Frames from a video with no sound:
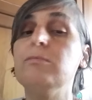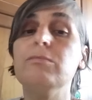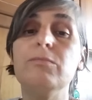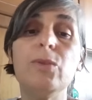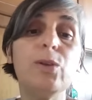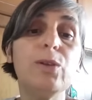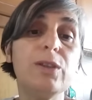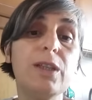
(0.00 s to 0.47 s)

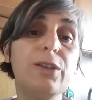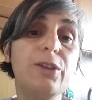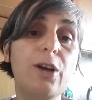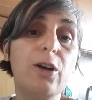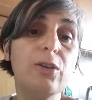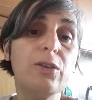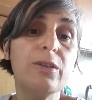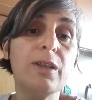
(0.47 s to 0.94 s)
Molte
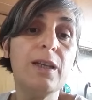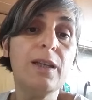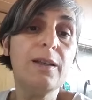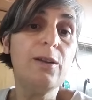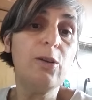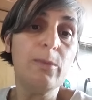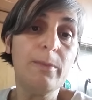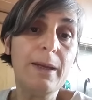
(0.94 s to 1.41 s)
donne
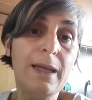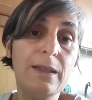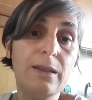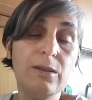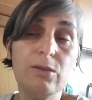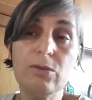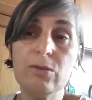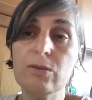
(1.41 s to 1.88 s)
lo
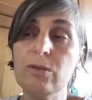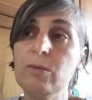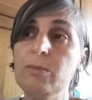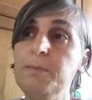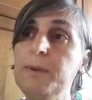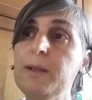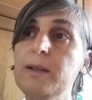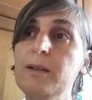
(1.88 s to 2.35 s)

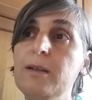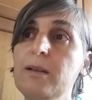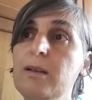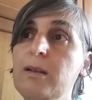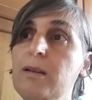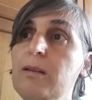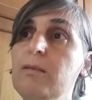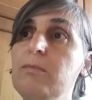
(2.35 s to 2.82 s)
mettono per
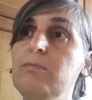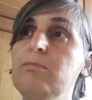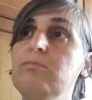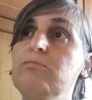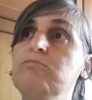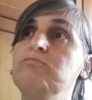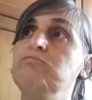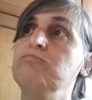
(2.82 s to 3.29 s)

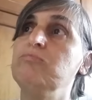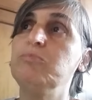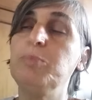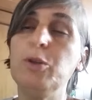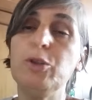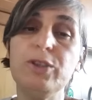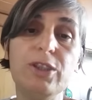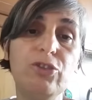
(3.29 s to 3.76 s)
ehm,
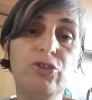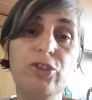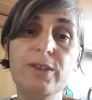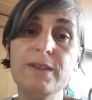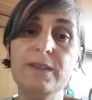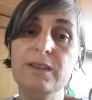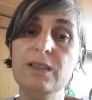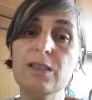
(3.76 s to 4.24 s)

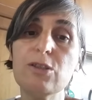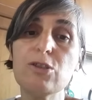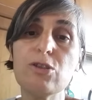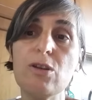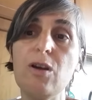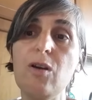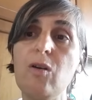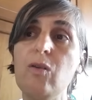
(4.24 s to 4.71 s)
proteggersi dal
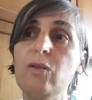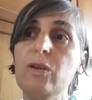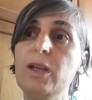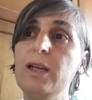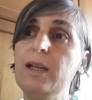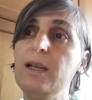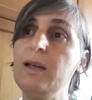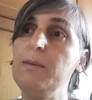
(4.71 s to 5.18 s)

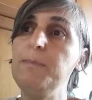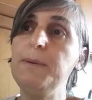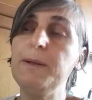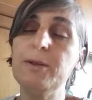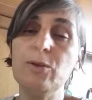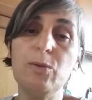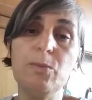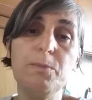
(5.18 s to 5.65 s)
sole,
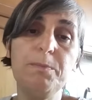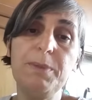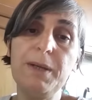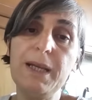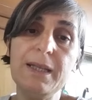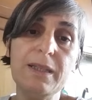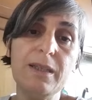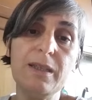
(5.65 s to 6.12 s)
per non
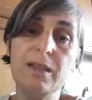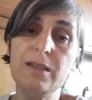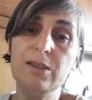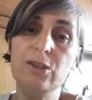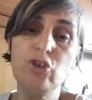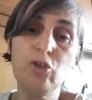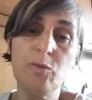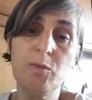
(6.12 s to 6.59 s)
prendere
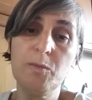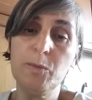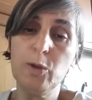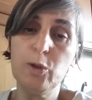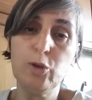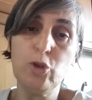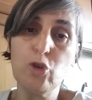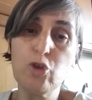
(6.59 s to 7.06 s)
diciamo
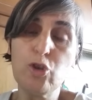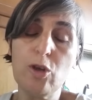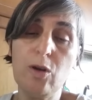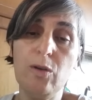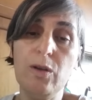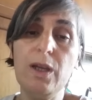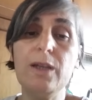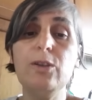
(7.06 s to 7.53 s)
molto
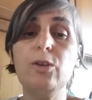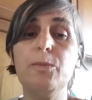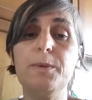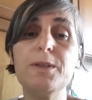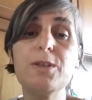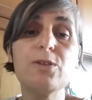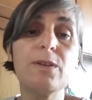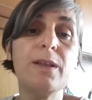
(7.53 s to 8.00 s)
sole. Io
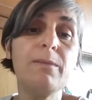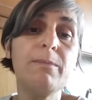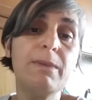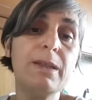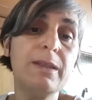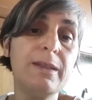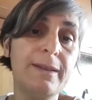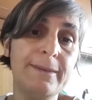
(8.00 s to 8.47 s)

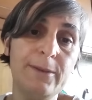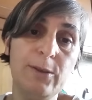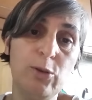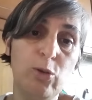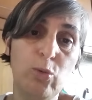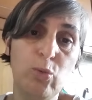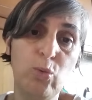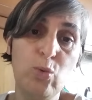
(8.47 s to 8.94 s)
personalmente non
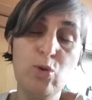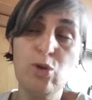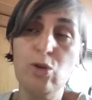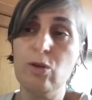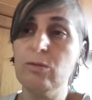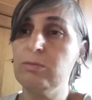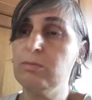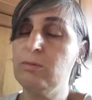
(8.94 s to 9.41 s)
lo
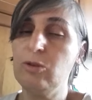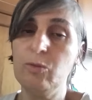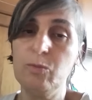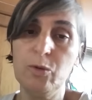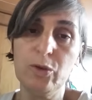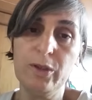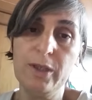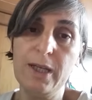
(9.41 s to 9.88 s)
uso,
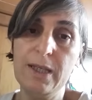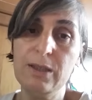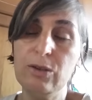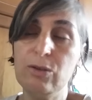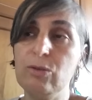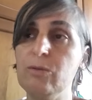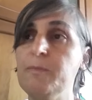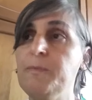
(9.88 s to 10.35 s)
come ho
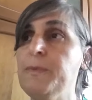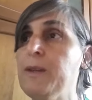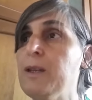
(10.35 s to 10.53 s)
detto,